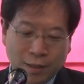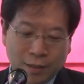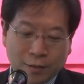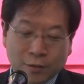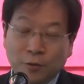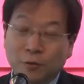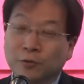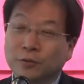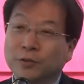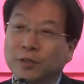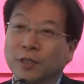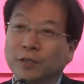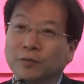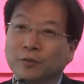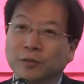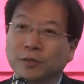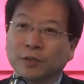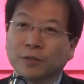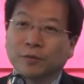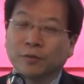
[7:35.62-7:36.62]

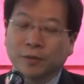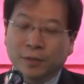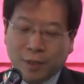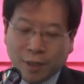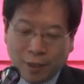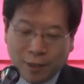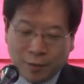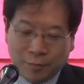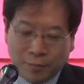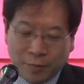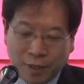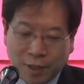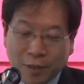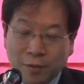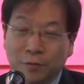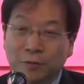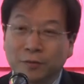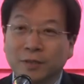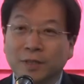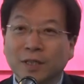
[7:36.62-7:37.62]
서울주택도시공사
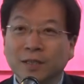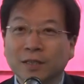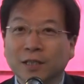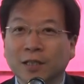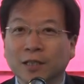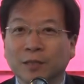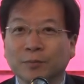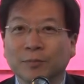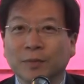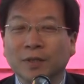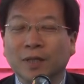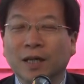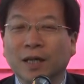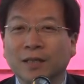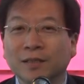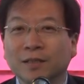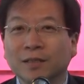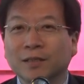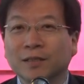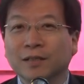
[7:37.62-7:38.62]
김세용 사장입니다.
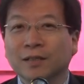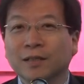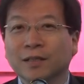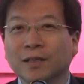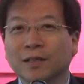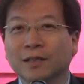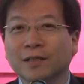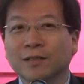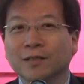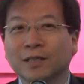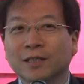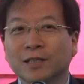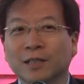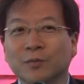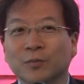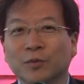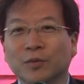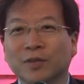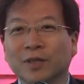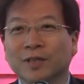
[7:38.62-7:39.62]
아직
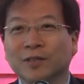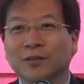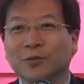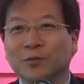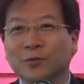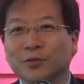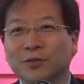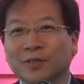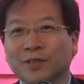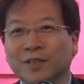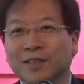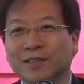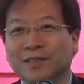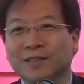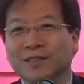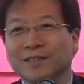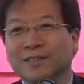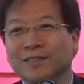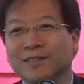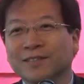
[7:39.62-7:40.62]
사장보다는
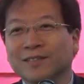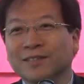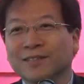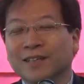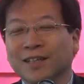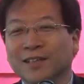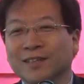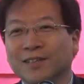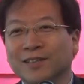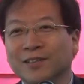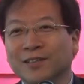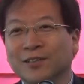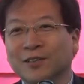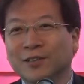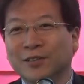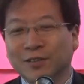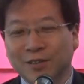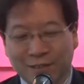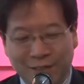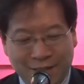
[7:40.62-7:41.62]
교수라는 타이틀이
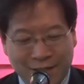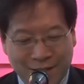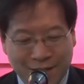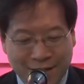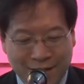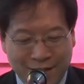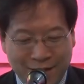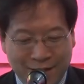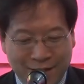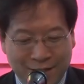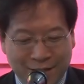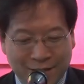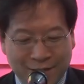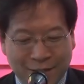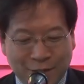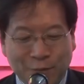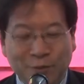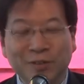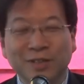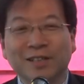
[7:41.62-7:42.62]
더
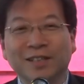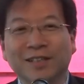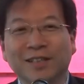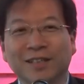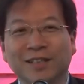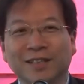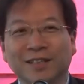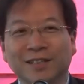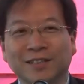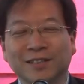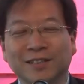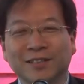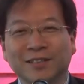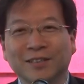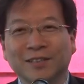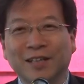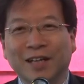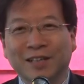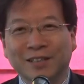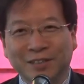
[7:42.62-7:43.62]
어,
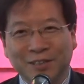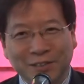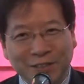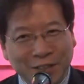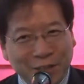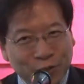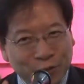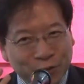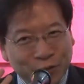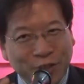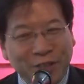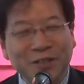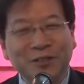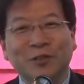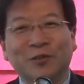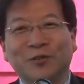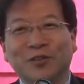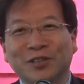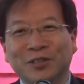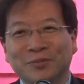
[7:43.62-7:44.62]
울리진 아니 제 귀에는
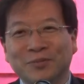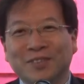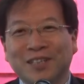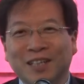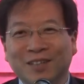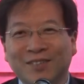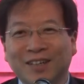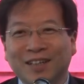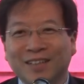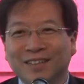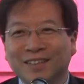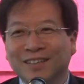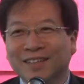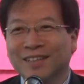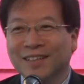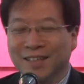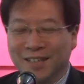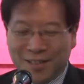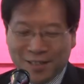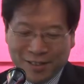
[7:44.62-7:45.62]
어울립니다만은
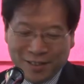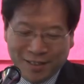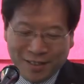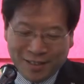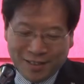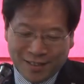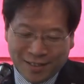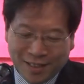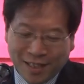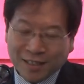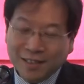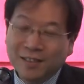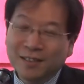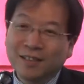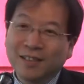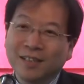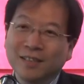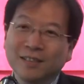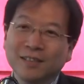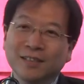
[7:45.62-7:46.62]
어쨌든
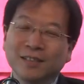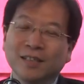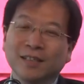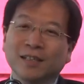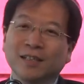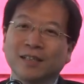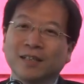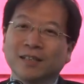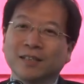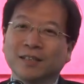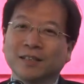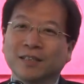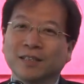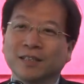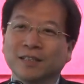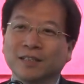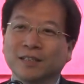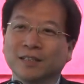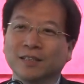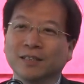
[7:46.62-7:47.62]
작년까지 제가 여기
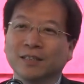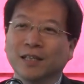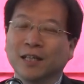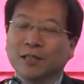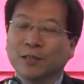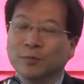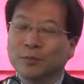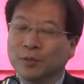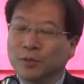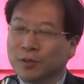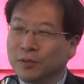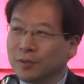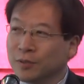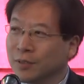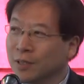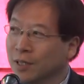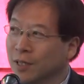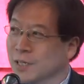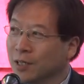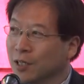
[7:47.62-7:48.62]
그 안암동
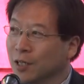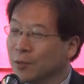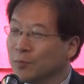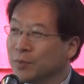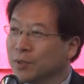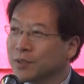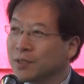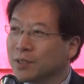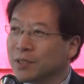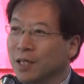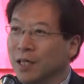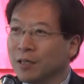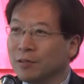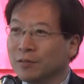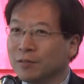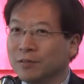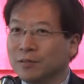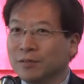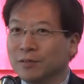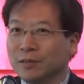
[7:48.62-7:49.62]

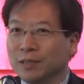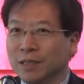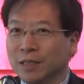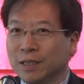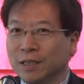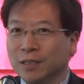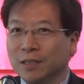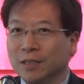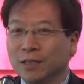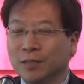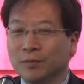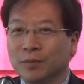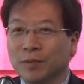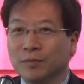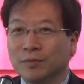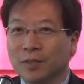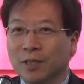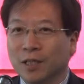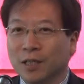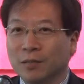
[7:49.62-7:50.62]
캠퍼스타운 이
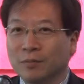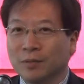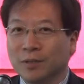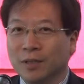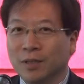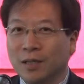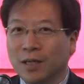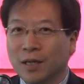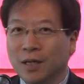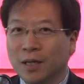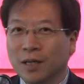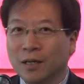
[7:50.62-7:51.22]
시범 사업을